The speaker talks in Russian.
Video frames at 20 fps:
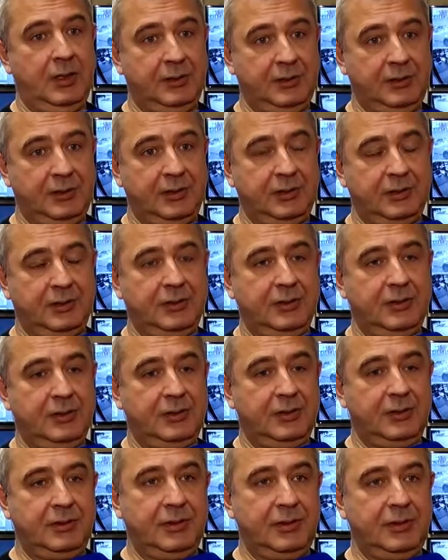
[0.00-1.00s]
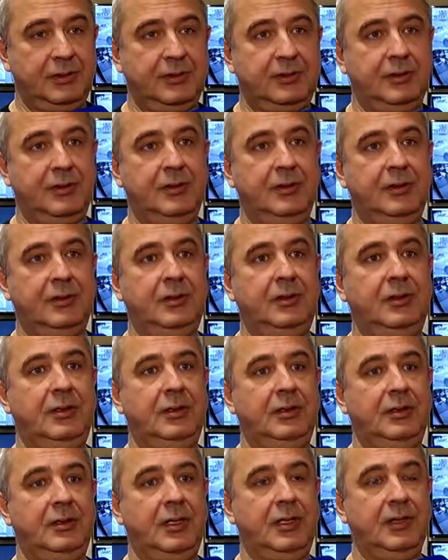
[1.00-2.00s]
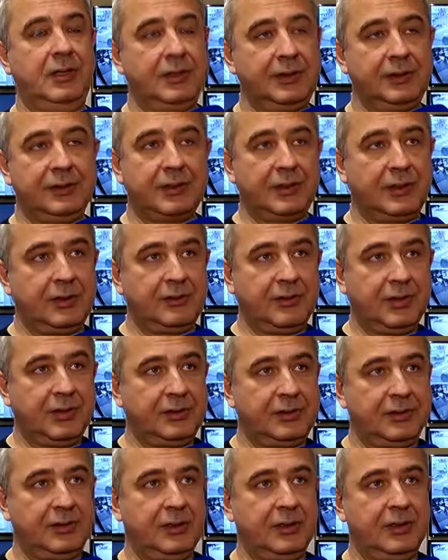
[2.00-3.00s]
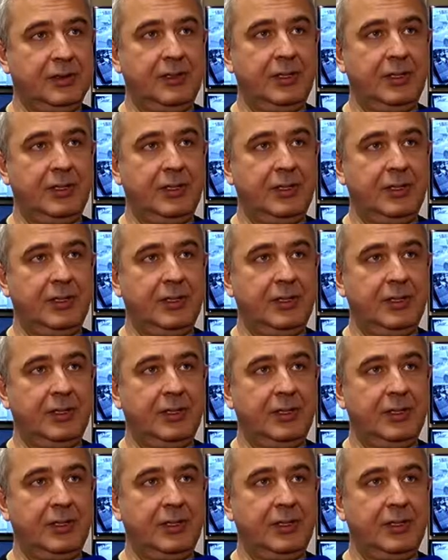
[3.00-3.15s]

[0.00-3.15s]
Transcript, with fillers: Здесь э, есть э, и английская версия,